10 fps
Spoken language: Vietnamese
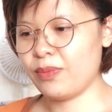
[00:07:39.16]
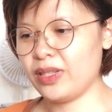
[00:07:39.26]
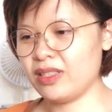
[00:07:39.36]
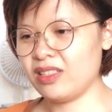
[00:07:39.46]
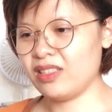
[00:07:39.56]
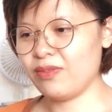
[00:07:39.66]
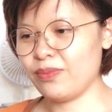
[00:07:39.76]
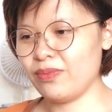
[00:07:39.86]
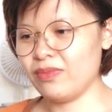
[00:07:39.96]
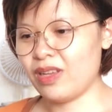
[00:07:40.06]

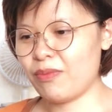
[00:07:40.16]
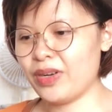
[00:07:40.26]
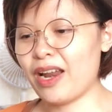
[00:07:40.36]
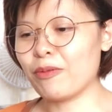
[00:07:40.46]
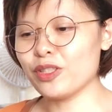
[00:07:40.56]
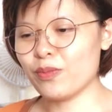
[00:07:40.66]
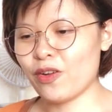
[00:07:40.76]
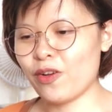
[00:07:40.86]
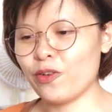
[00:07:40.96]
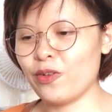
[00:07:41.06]
mình đọc xong
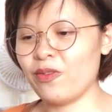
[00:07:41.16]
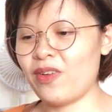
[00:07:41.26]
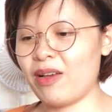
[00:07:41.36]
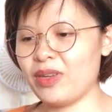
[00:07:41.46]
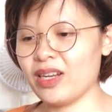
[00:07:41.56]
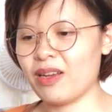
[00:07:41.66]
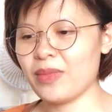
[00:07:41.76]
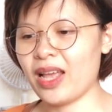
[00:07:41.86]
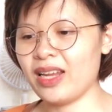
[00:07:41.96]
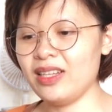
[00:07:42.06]
rồi và mình cảm
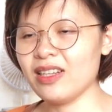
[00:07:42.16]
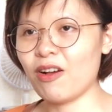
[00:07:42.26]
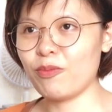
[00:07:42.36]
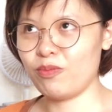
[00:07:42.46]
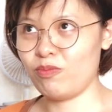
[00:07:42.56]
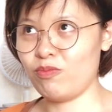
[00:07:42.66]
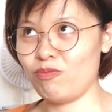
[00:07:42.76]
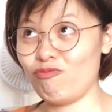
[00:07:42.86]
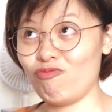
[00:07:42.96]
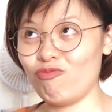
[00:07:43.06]
thấy không
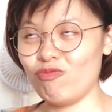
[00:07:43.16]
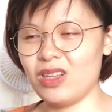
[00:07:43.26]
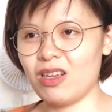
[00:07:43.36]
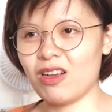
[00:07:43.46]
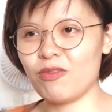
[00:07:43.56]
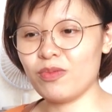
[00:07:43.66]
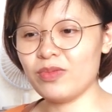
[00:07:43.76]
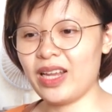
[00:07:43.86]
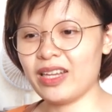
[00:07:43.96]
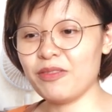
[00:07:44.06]

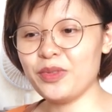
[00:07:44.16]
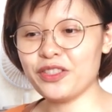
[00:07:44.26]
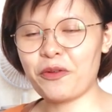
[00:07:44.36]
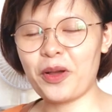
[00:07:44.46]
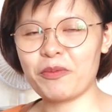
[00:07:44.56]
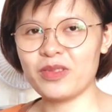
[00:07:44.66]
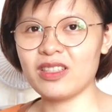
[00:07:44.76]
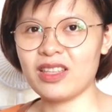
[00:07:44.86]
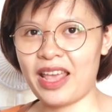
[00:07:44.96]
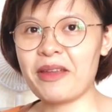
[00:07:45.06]
dạng giống như không học
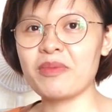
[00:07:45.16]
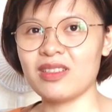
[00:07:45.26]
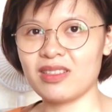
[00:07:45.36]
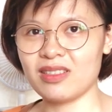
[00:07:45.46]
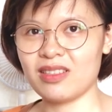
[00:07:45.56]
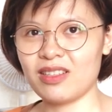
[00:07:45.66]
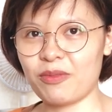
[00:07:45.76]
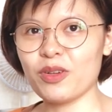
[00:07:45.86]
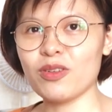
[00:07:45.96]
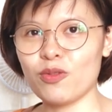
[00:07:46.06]
được thêm được
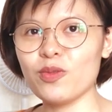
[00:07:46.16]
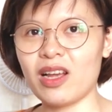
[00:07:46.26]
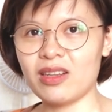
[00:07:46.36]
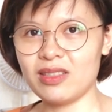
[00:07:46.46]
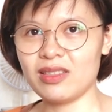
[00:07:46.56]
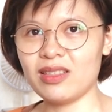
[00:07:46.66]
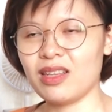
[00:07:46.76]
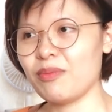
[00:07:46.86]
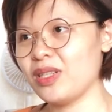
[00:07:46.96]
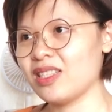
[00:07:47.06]
trong cái cuốn đó nữa
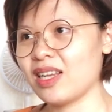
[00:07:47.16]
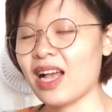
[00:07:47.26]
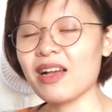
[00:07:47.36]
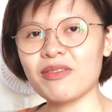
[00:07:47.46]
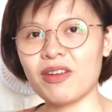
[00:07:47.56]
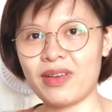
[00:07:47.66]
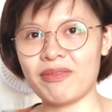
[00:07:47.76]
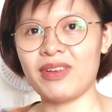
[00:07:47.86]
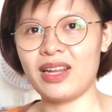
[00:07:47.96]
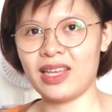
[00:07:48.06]
thì mình sẽ cắt nó
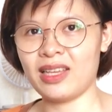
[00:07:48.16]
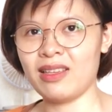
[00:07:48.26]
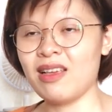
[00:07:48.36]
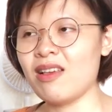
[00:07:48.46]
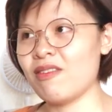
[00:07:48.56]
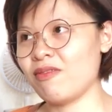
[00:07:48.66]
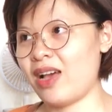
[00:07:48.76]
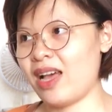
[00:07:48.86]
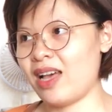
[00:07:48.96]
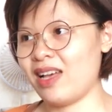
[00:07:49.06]
vào vali.
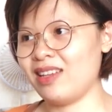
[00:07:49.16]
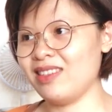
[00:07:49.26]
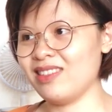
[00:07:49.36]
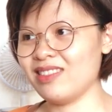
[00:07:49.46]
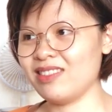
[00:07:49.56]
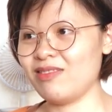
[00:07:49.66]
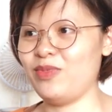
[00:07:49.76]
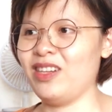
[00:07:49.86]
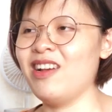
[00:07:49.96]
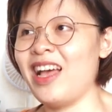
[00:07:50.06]
Và mình